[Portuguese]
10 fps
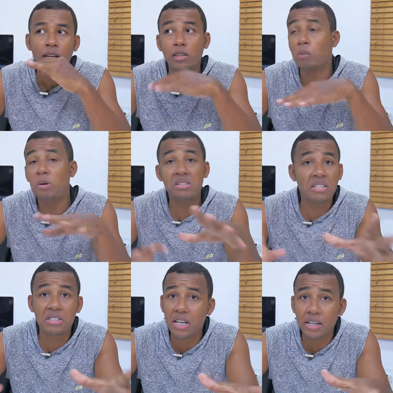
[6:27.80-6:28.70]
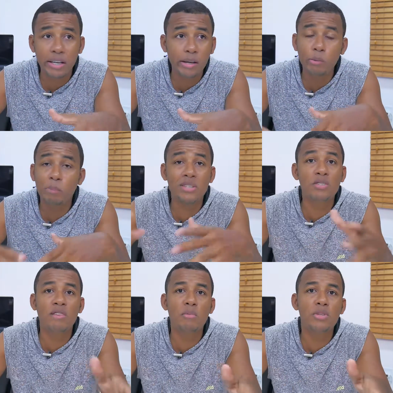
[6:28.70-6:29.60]
Então possa ser que o
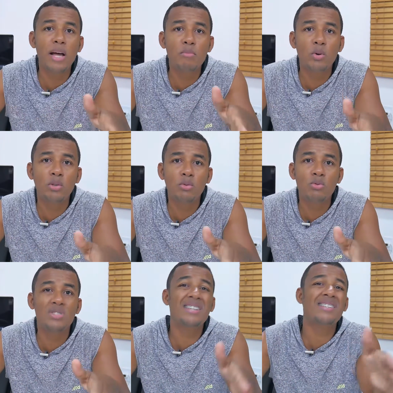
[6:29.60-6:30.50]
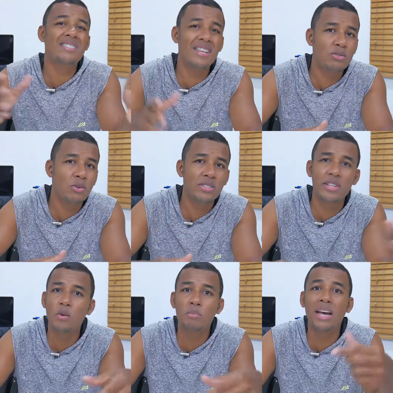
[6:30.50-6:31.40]
preço não vai mudar muito dos antecessores,
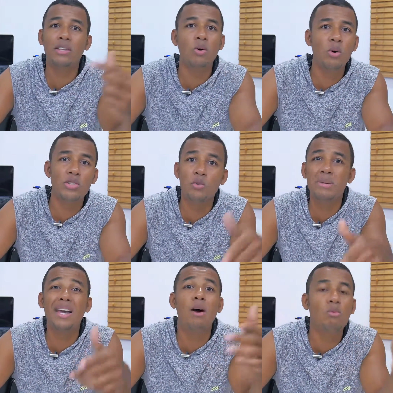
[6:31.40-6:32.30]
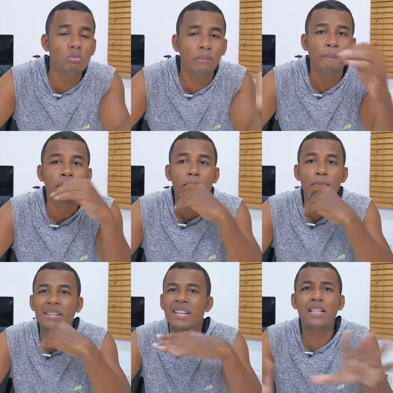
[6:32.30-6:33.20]
né? O Mi A2, o Mi A1,
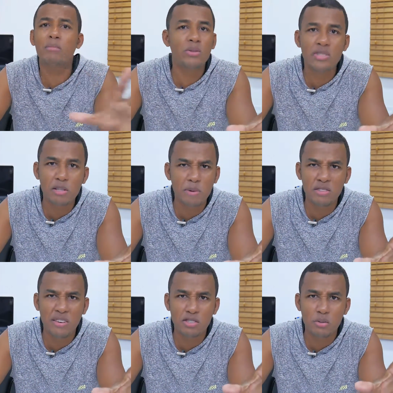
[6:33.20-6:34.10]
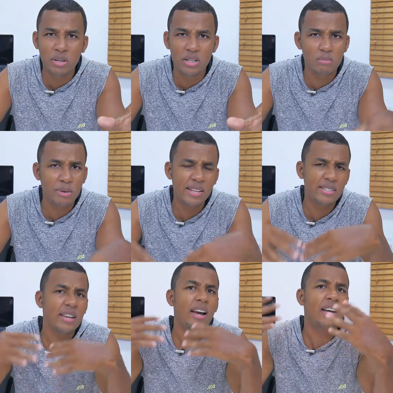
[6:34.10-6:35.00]
mas ainda é muito cedo para a gente falar sobre isso.
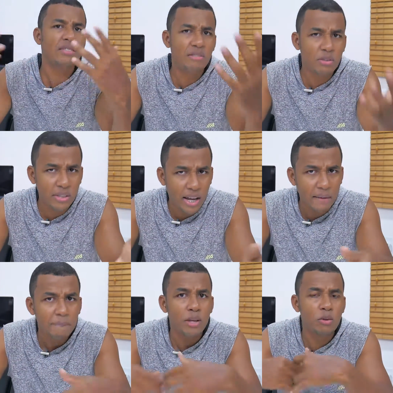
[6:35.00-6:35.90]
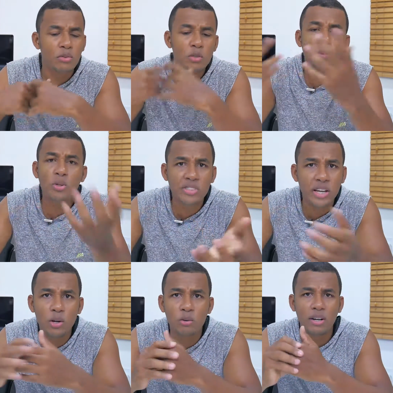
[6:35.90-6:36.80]
Mas a gente vai voltar em um vídeo
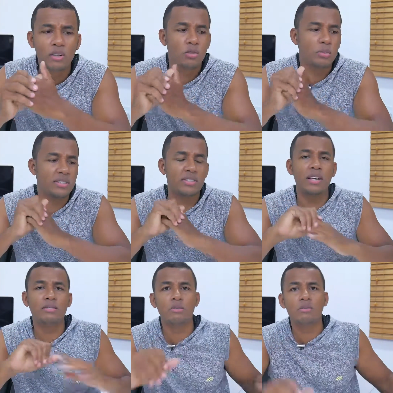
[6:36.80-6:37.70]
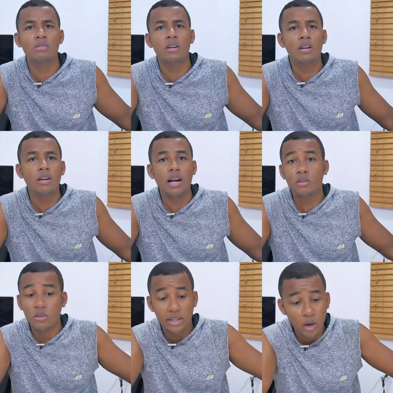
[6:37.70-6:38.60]
posterior falando sobre esses assuntos,
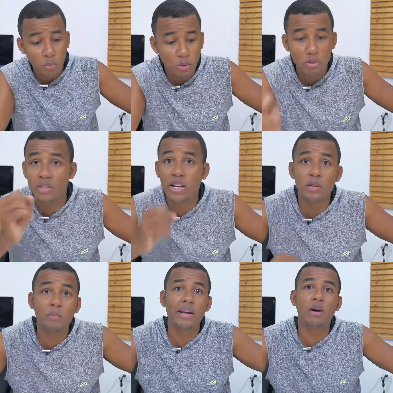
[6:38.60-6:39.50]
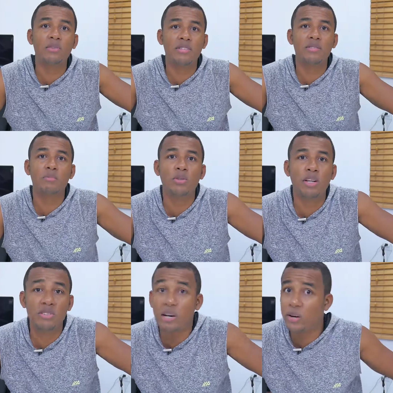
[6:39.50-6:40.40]
caso tenha a oportunidade de pegar um desses
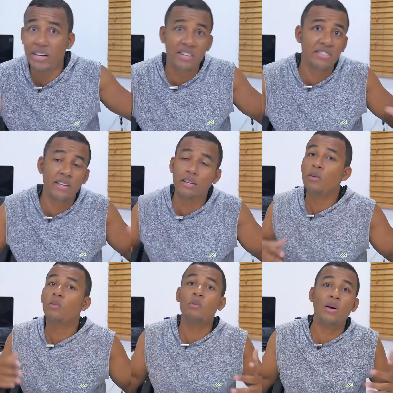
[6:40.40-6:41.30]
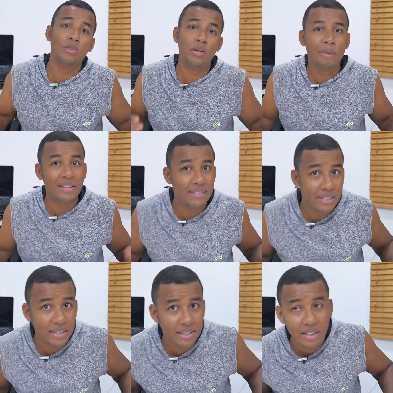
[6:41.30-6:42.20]
modelos, agora que a gente tem uma loja
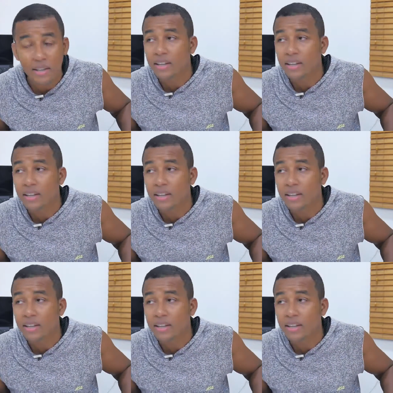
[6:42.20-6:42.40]
parceira, né?